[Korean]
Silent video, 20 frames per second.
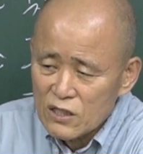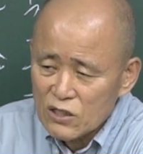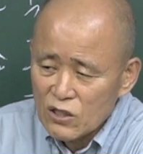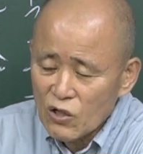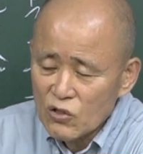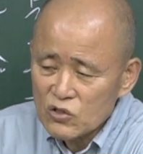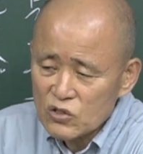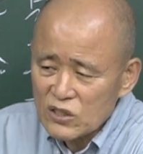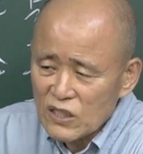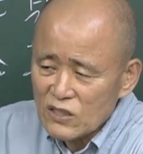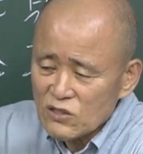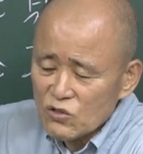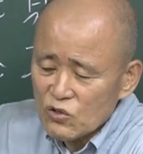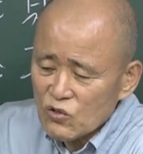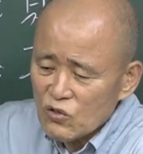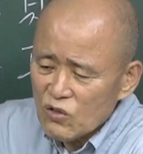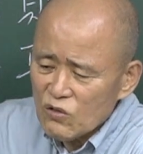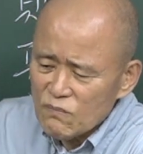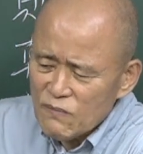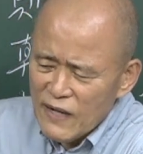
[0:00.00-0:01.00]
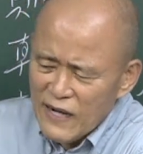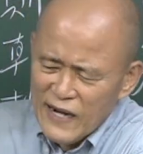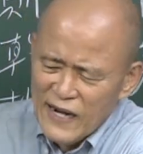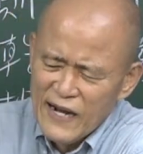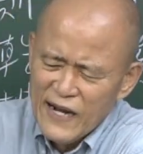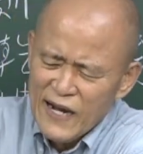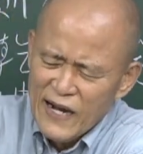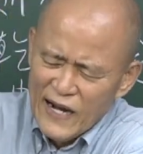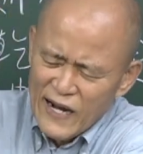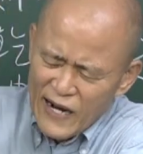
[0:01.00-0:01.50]
역사적으로
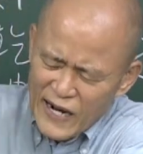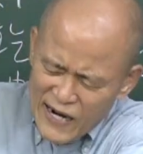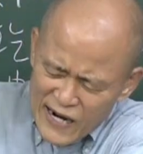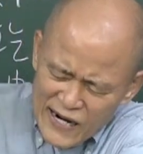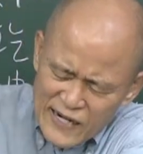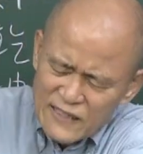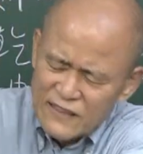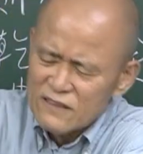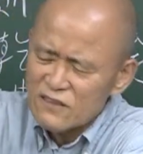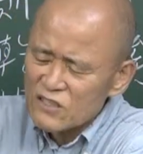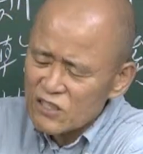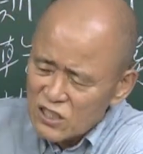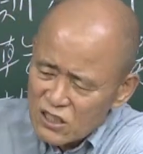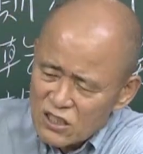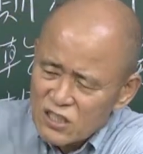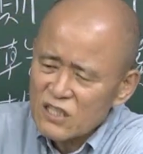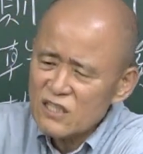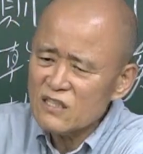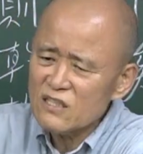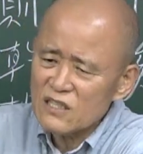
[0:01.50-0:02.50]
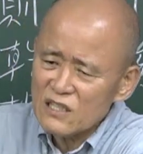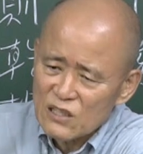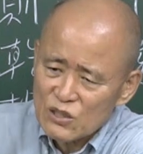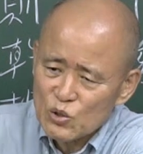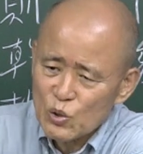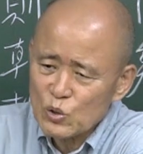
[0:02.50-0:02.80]
많은 지식인들이